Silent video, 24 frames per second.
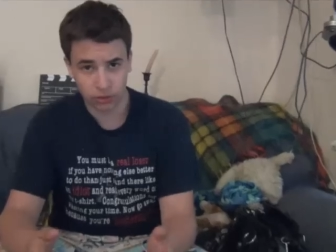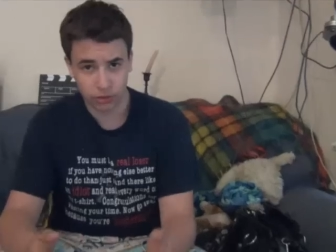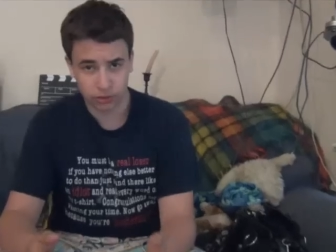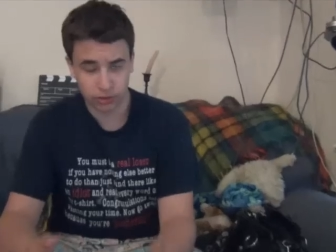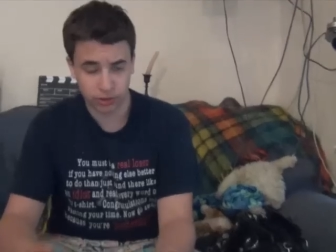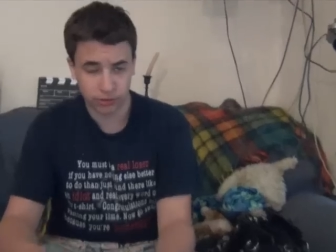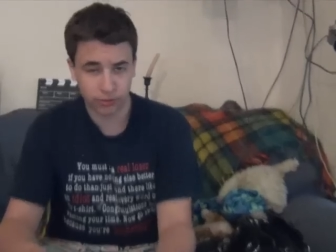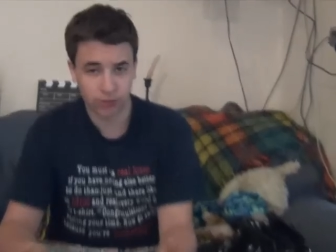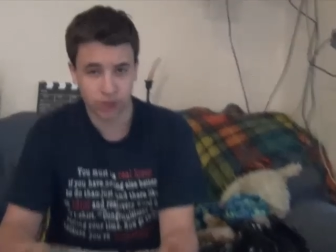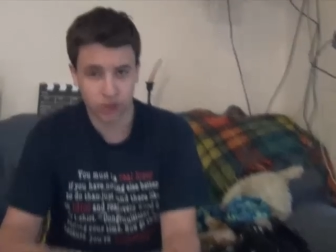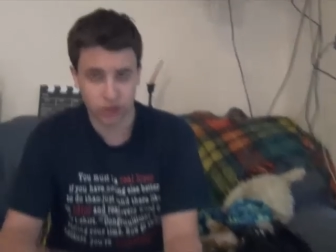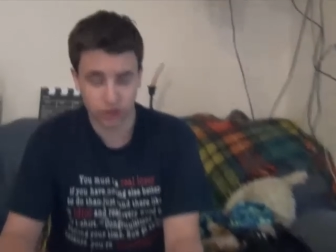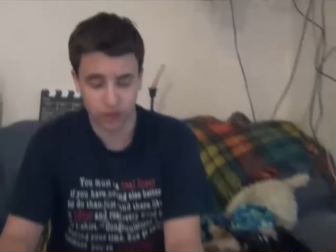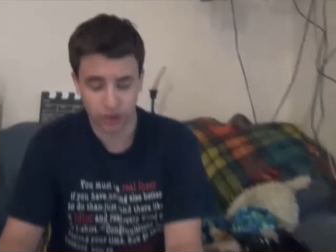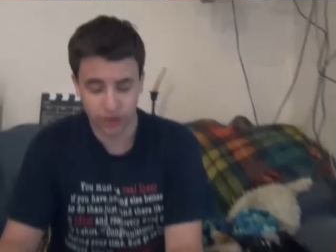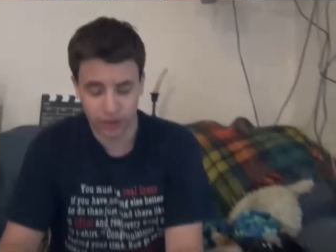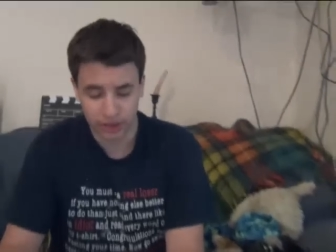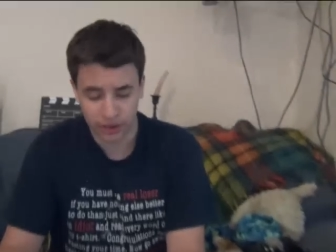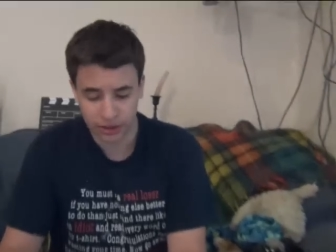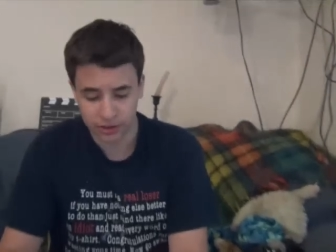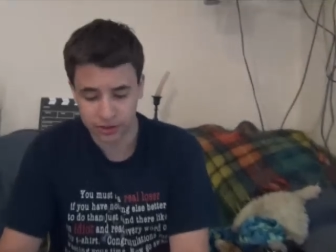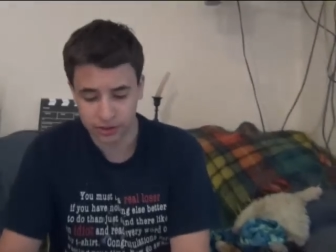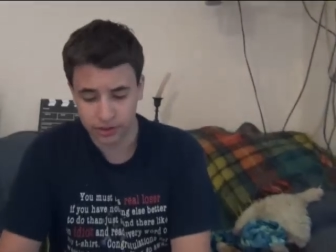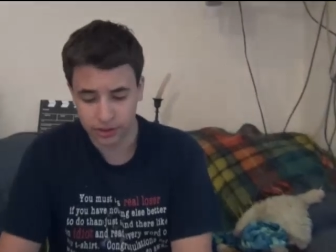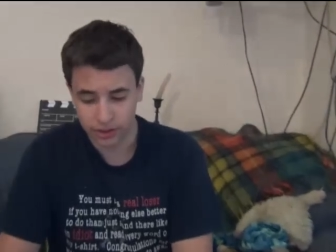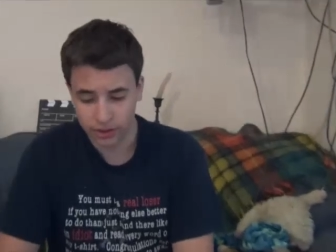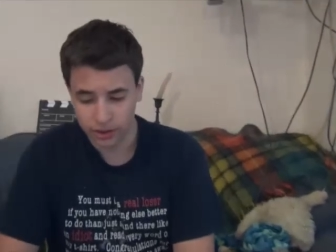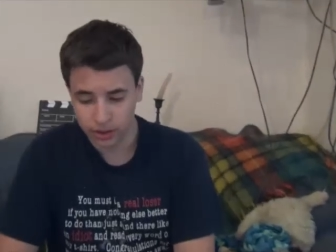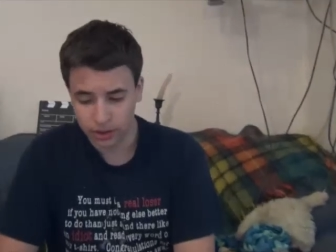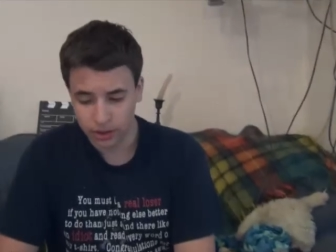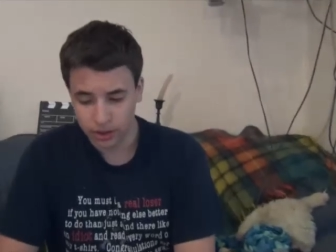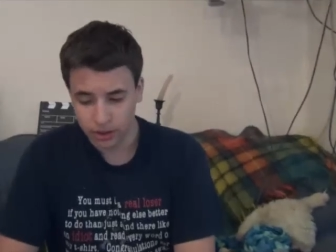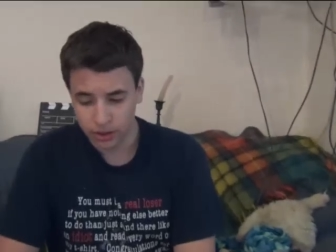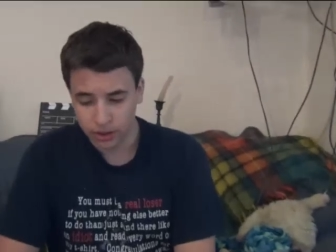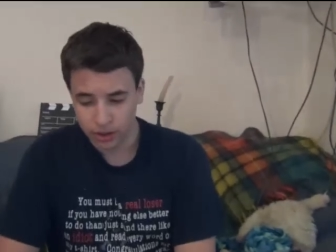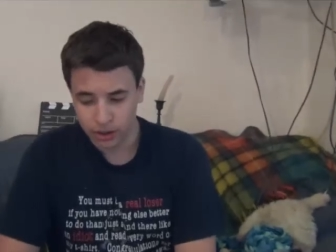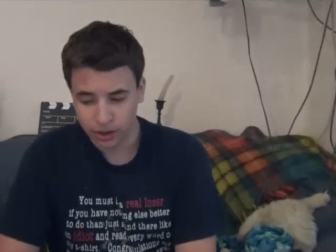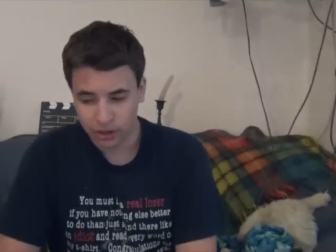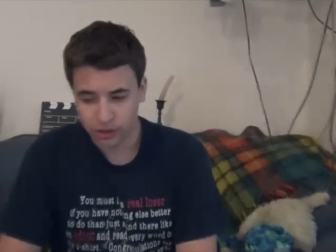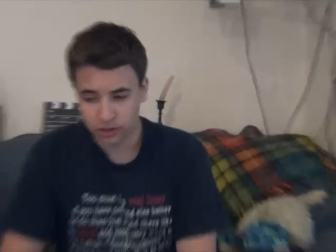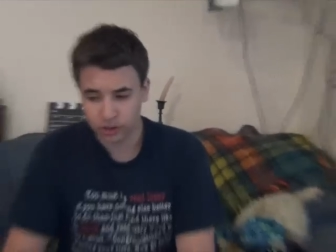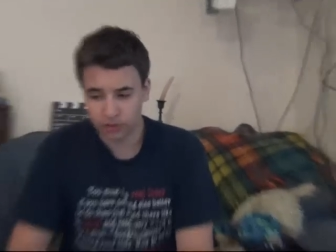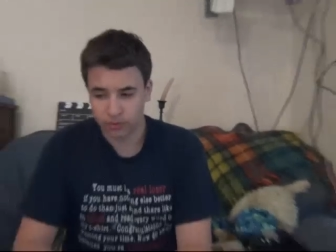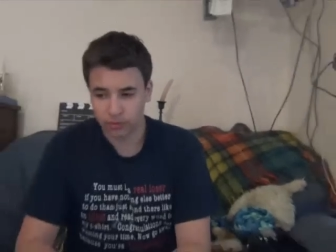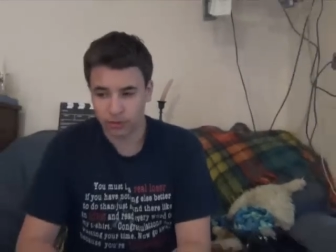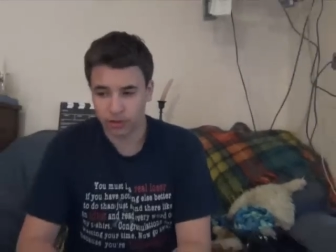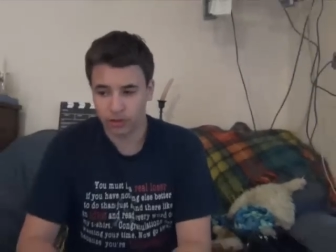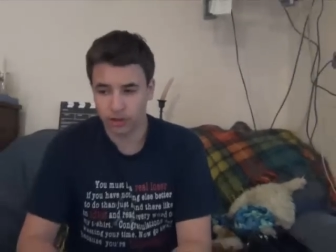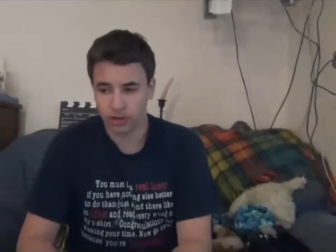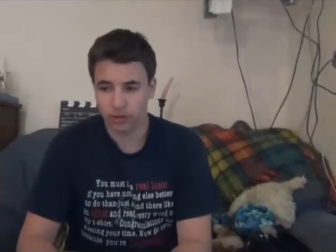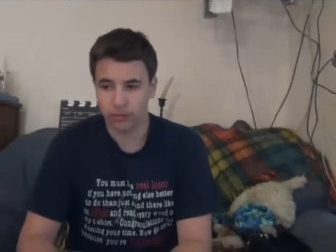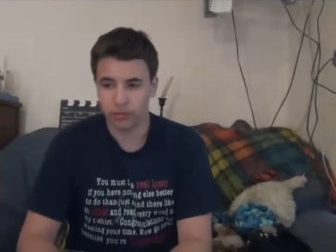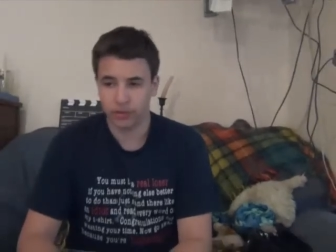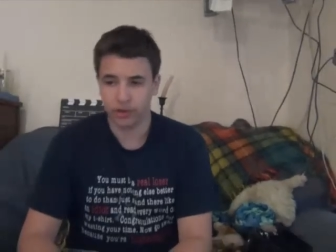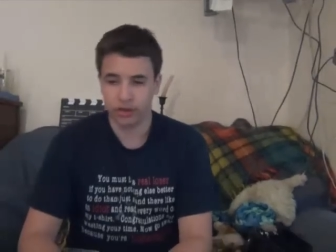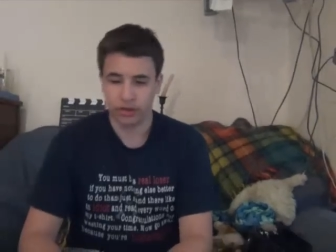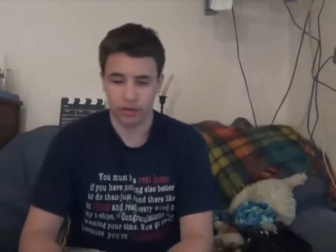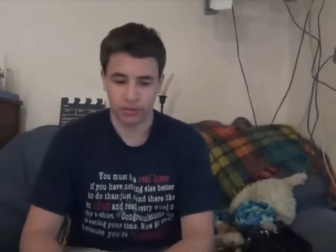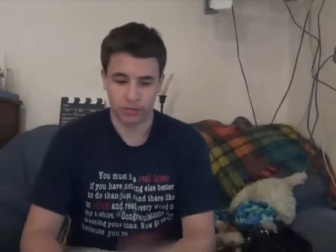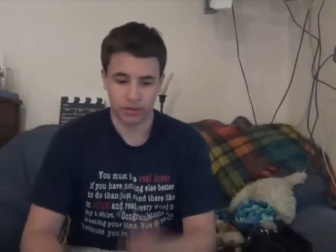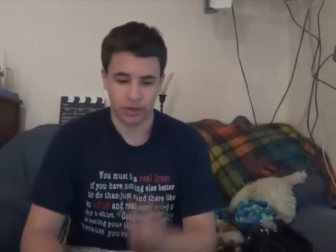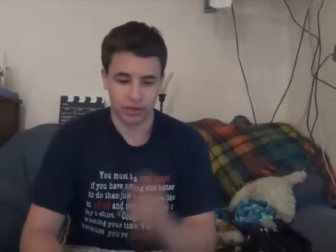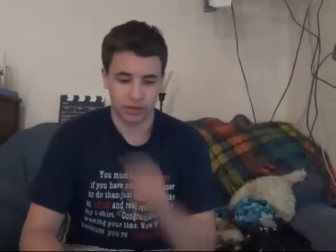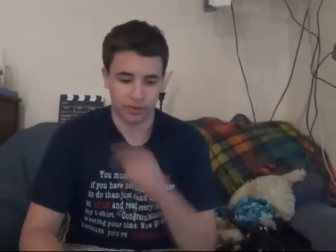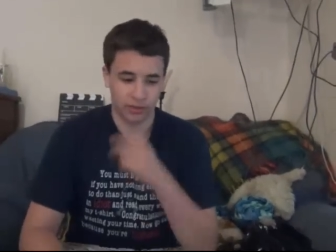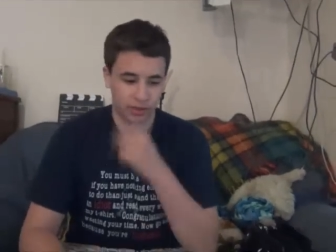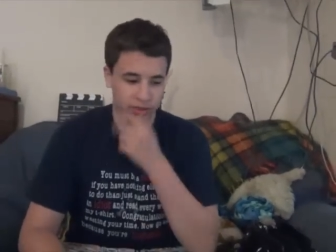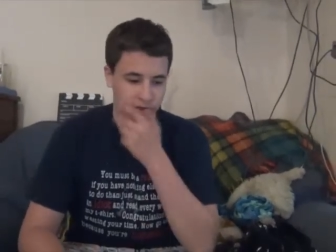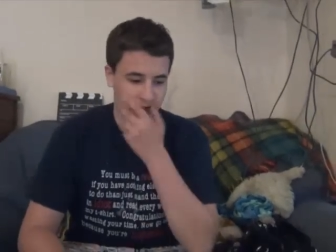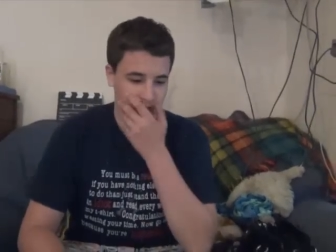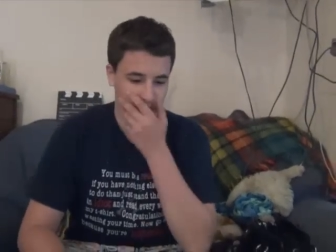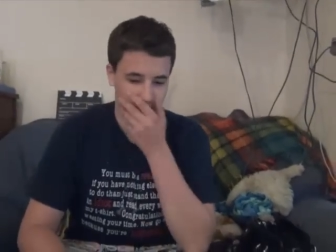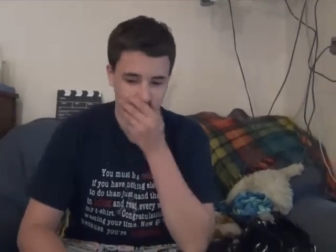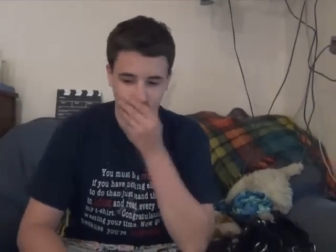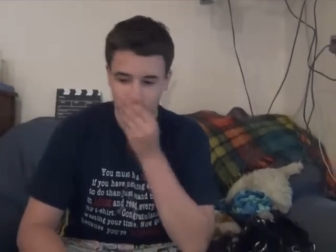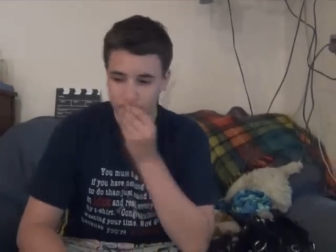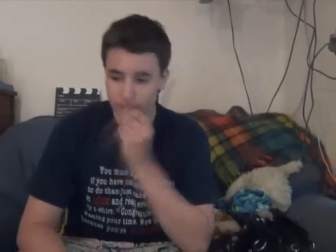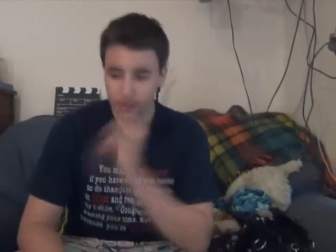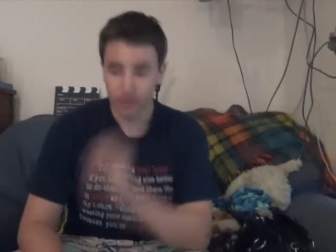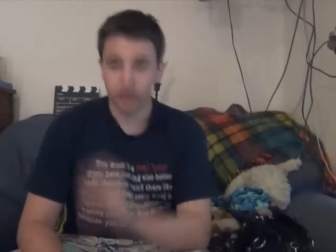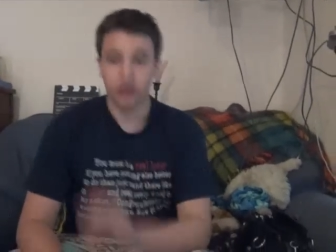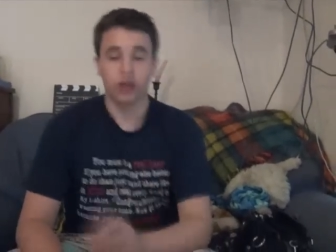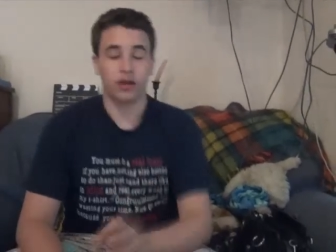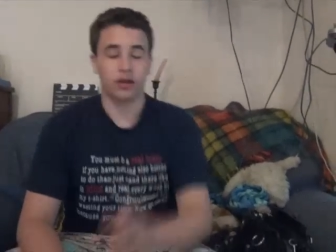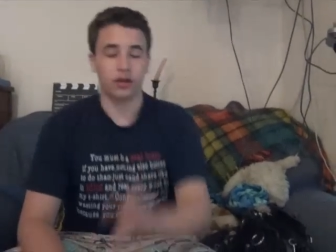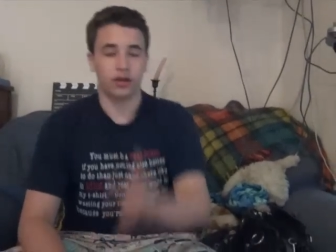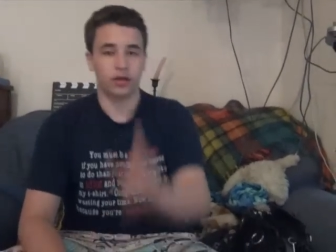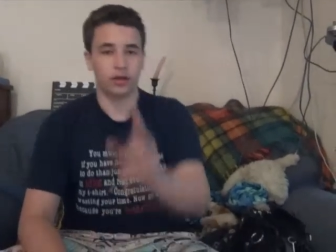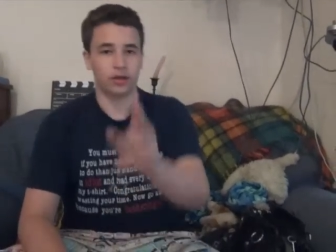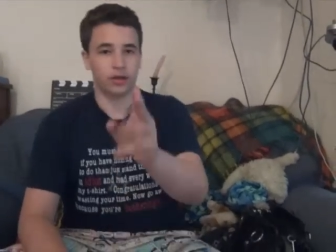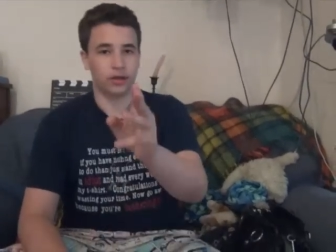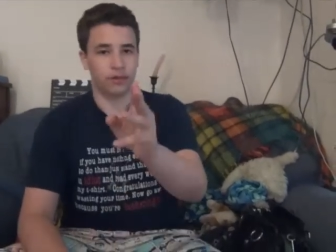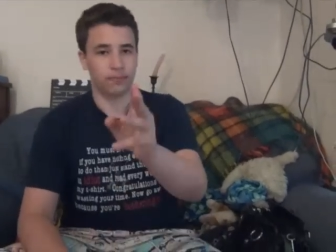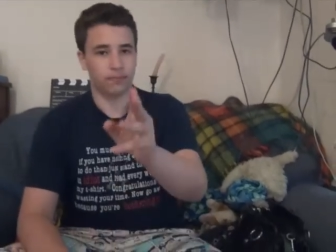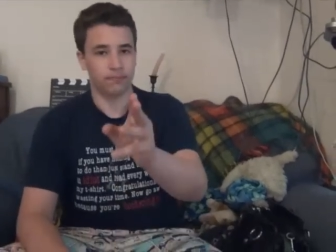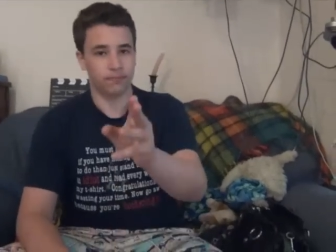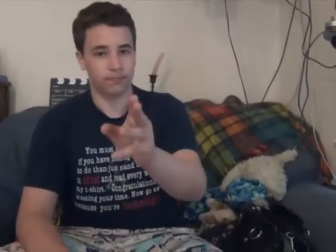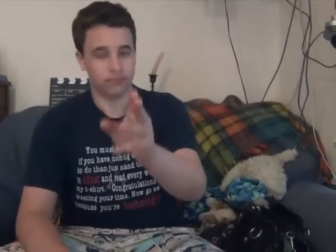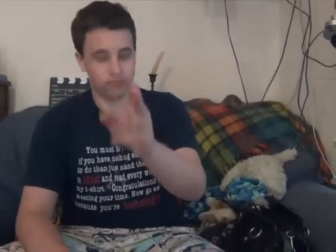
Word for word: очень важно для нас, особенно для меня и моей самооценки. Э,